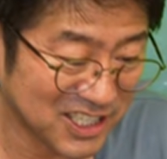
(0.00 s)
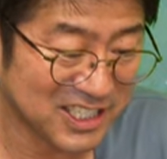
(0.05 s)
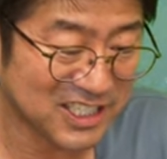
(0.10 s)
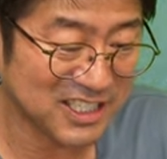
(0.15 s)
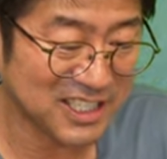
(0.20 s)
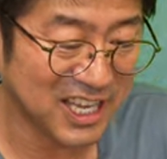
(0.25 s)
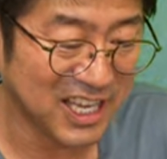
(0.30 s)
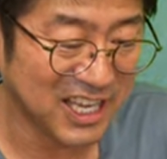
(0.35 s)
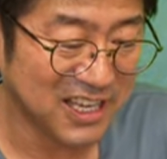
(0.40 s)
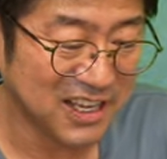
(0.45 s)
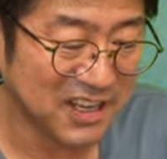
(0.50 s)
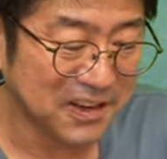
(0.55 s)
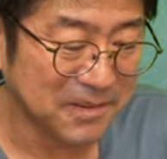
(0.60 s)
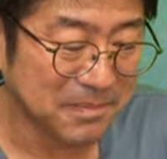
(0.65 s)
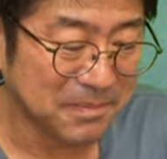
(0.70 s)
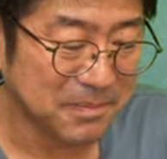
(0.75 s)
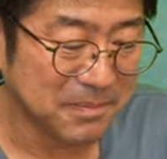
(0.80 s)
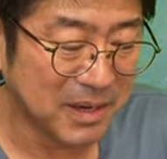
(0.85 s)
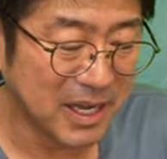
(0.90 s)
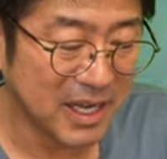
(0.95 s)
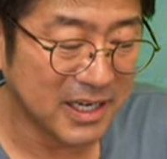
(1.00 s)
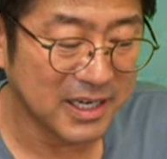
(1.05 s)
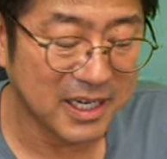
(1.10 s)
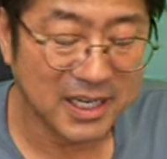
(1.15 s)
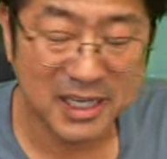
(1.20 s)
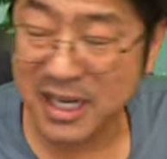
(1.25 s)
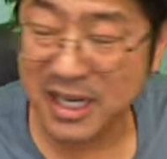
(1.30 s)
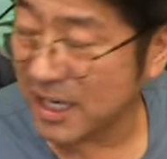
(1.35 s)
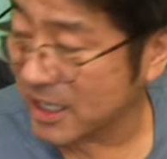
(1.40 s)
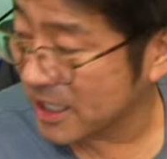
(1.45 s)
いね。前なん
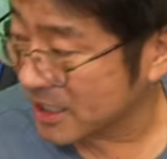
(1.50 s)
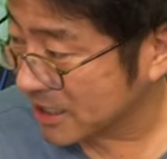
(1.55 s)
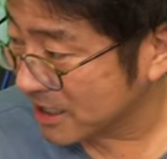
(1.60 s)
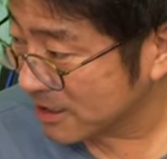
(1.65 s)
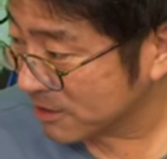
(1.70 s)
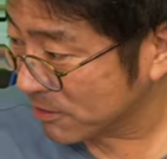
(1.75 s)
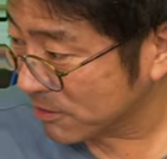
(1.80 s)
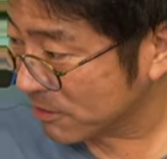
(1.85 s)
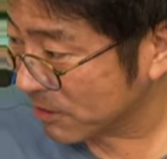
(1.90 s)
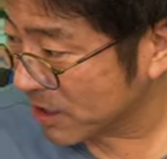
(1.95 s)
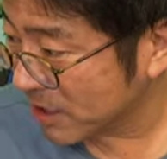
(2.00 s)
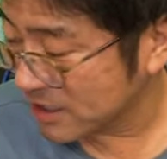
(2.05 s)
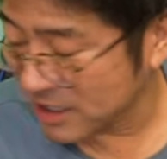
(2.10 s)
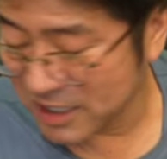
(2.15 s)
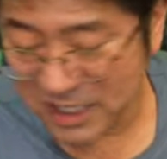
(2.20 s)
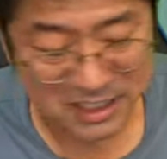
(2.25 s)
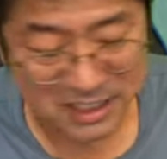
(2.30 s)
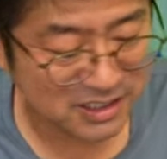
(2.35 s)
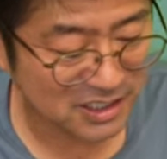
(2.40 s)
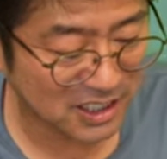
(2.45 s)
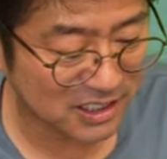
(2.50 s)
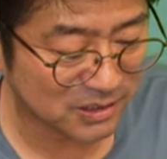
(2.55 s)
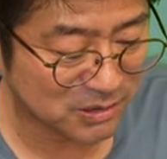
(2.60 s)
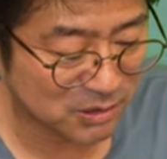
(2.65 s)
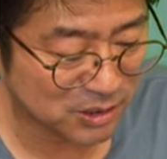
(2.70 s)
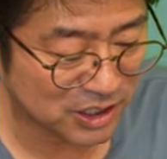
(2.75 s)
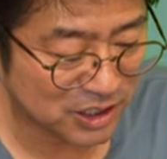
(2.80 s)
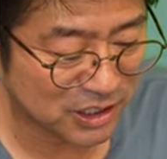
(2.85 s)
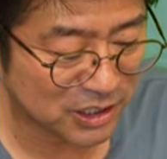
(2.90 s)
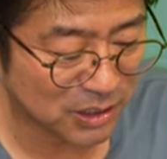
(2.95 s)
かあげた動画で確かに拭
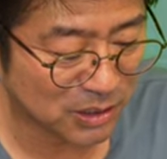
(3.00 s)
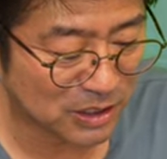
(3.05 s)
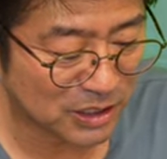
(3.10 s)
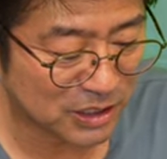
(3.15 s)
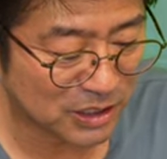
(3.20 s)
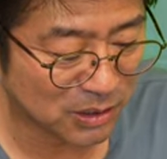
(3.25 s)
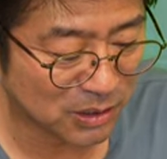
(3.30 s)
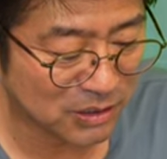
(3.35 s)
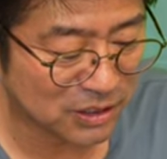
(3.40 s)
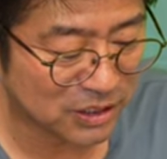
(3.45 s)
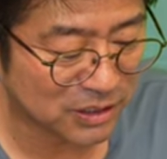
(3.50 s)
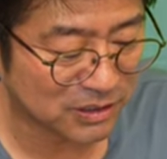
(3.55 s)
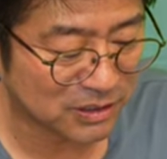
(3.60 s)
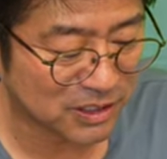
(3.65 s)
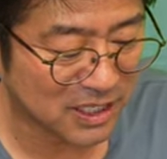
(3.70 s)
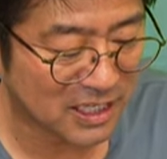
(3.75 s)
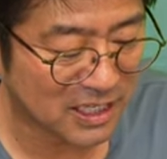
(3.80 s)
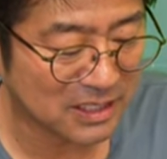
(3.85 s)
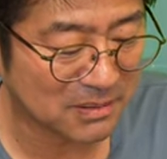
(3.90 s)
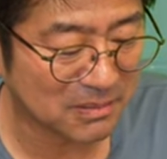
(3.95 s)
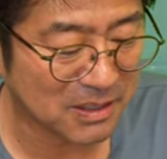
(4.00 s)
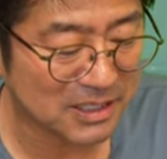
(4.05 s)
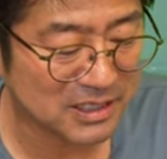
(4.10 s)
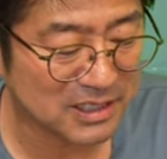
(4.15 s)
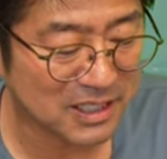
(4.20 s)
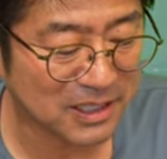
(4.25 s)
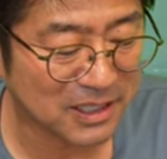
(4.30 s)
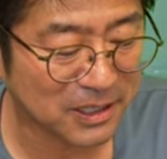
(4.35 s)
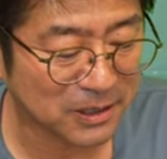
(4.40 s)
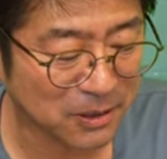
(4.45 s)
き取りとっていうのをやりました
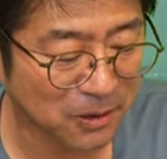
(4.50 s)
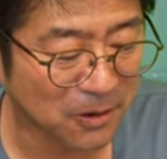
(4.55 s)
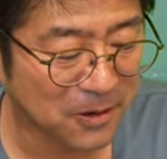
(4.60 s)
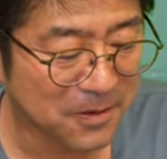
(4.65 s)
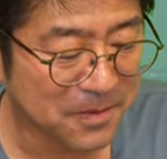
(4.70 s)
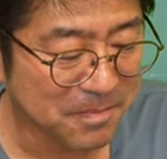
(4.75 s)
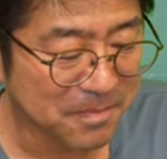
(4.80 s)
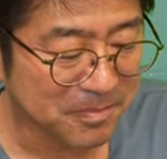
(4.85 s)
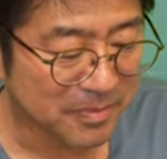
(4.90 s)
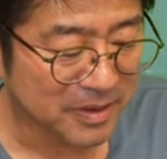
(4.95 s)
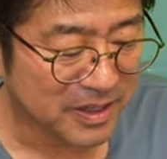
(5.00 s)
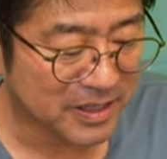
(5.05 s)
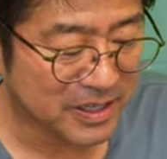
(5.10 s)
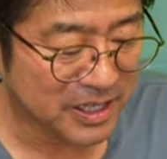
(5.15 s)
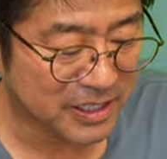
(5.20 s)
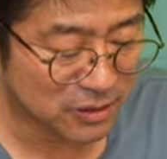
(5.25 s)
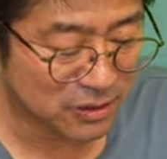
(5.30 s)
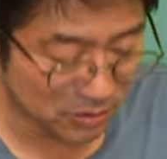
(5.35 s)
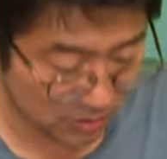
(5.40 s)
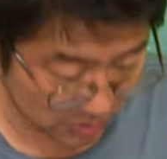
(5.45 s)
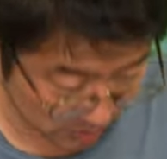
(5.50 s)
けど、ね、ちょっと